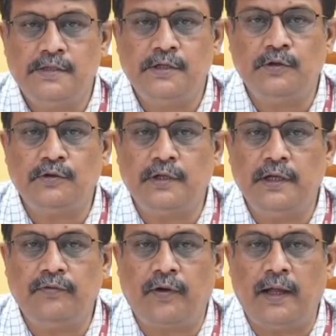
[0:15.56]
জিরো
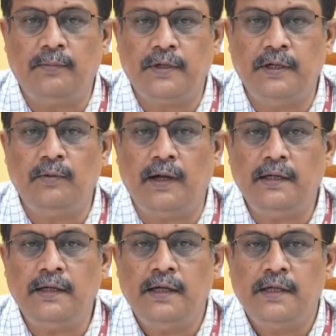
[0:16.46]
থ্রি ফাইভ থ্রি ওয়ান
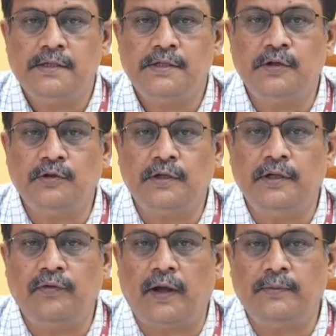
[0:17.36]
জিরো
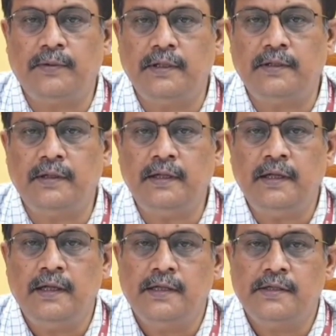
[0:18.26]
থ্রি ফাইভ থ্রি ফাইভ
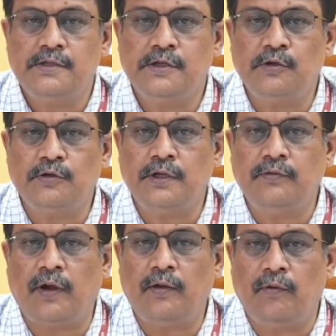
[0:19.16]
জিরো থ্রি
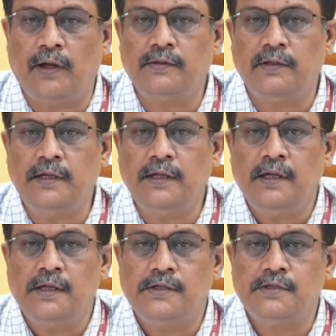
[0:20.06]
ফাইভ ওয়ান থ্রি
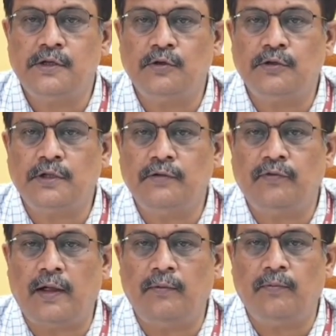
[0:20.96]
জিরো থ্রি
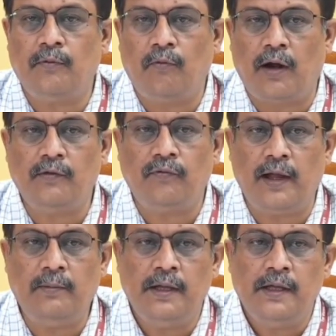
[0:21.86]
ফাইভ ওয়ান
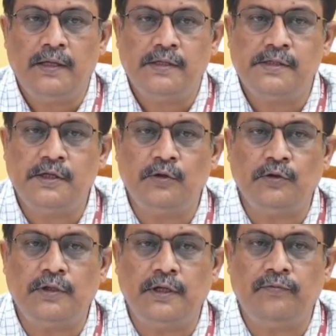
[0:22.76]
ফাইভ জিরো
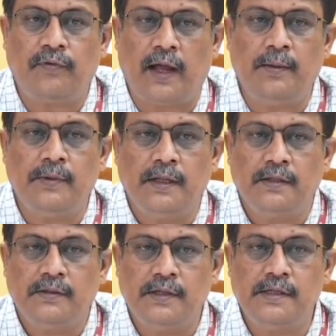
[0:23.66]
থ্রি ফাইভ
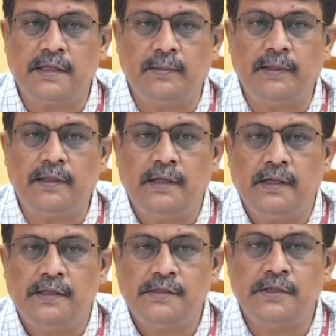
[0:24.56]
থ্রি সেভেন
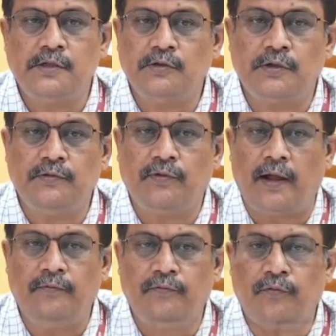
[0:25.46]
জিরো থ্রি
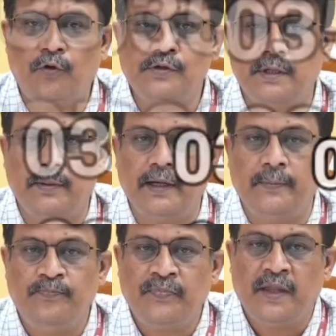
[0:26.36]
ফাইভ ফোর সেভেন
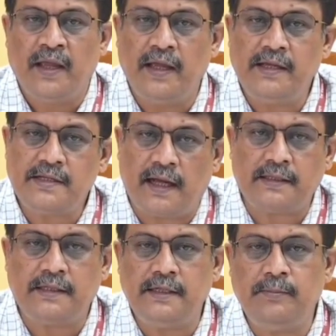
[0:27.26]
এই
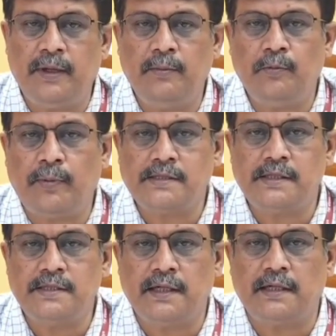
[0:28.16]
সাতটি মেমো
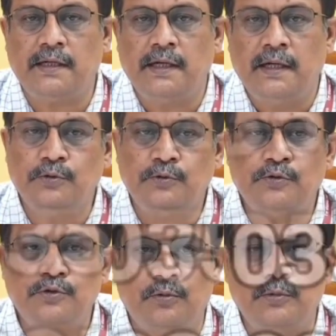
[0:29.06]
প্যাসেঞ্জার নতুন
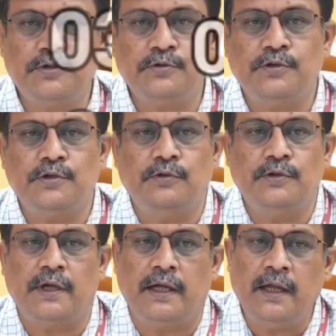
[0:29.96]
সময়সূচি
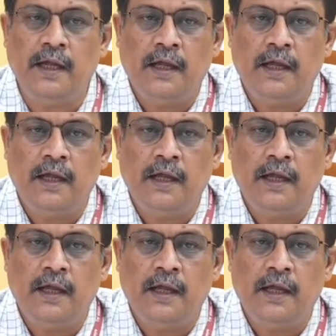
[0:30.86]
অনুযায়ী